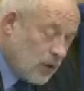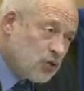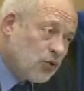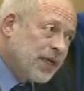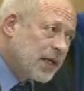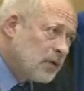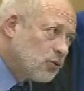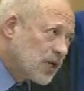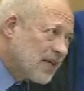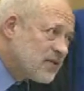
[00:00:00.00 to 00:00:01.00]
Sur les
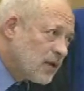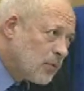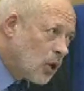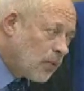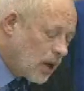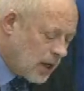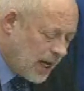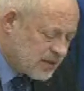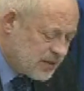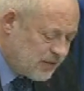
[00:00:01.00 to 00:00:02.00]
quelques 400 membres
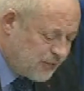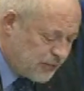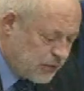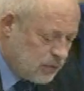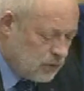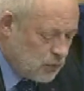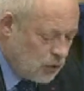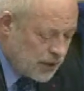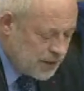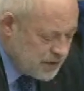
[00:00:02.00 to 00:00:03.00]
actifs de
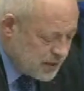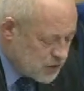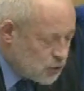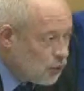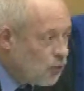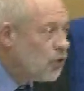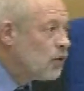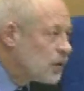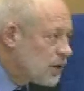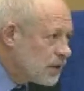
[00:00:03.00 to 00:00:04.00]
l'organisation
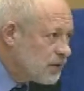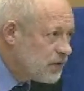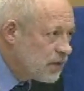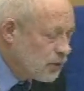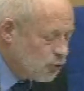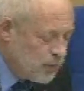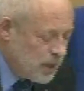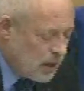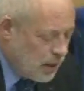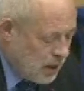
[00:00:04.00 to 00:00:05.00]
qui existait en
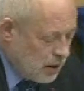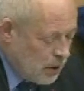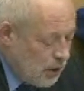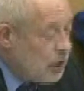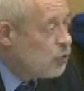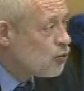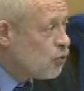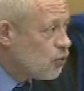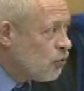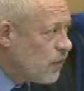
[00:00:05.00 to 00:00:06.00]
2001 et dont
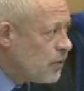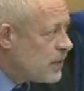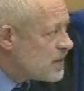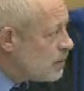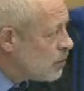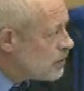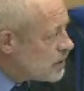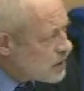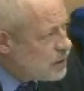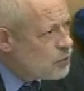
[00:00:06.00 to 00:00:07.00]
on trouvera une assez bonne
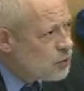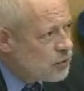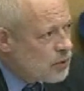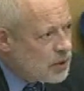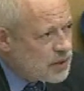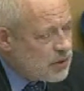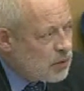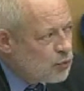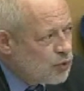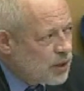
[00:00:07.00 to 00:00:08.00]
description dans
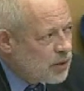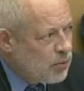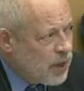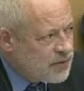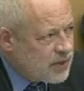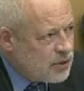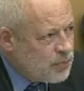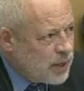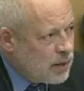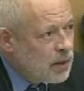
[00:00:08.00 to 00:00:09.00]
l'excellent bouquin de Mark
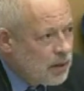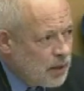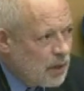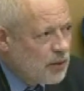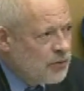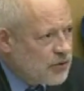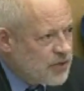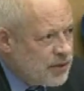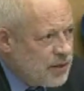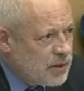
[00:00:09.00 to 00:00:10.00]
Sageman,
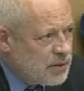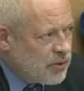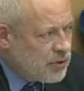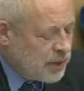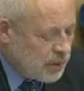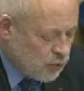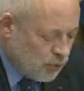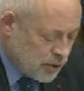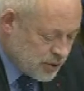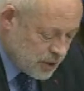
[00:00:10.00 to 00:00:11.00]
Understanding Terror
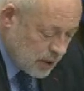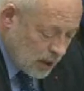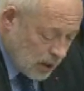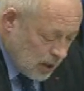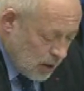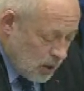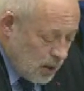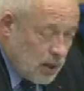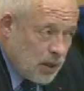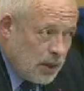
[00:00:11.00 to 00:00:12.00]
Networks,
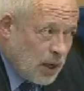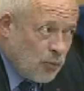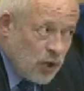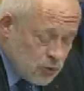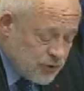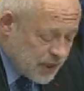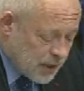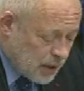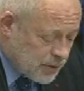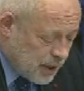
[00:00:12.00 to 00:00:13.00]
il y a moins d'une
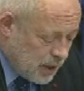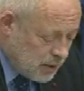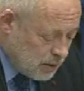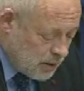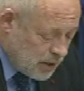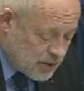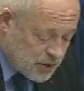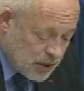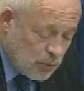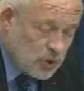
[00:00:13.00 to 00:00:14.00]
cinquantaine,
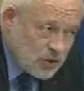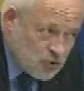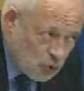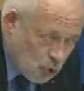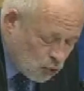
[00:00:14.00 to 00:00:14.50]
essentiellement des seconds